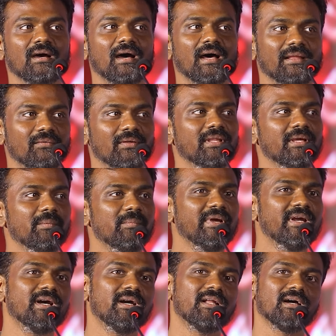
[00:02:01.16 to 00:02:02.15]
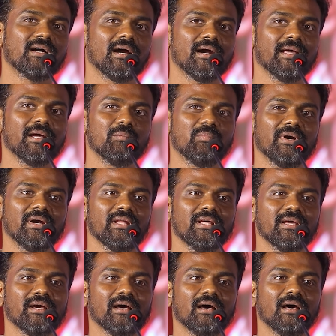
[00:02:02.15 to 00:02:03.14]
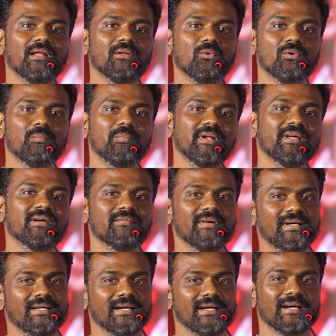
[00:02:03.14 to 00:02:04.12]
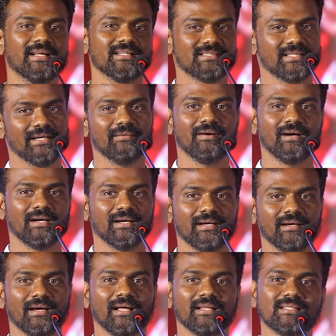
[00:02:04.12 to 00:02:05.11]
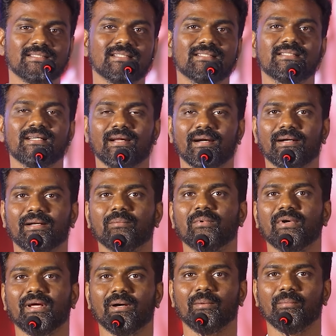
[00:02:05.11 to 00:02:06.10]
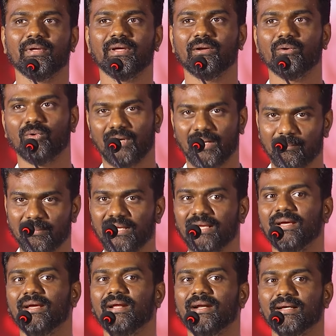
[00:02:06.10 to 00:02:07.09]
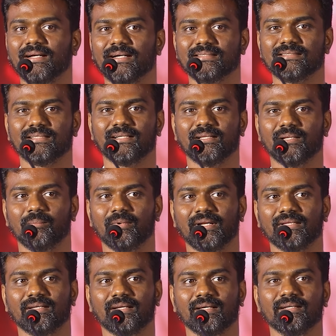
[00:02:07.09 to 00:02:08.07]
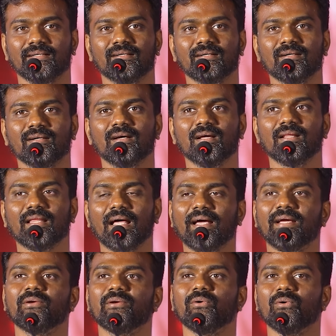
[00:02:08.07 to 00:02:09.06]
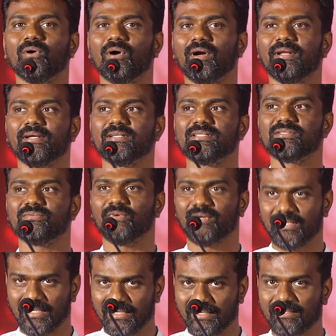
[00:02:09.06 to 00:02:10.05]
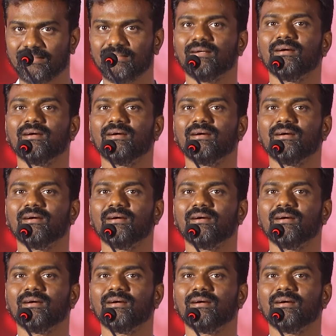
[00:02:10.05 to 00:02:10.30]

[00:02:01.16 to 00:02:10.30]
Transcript: அதை வந்து இமீடியட்டாக கனெக்ட் பண்ணி அதை ஒரு பெரிய வெற்றி அடைய செய்வாங்க அந்த சின்சியர் அட்டம்ப்டை அப்படிங்கிற ஒரு நம்பிக்கை எனக்கு கிடச்சிருக்கு இந்த படத்தில் தேங்க்யூ ஆடியன்ஸ் ஃபார் தட்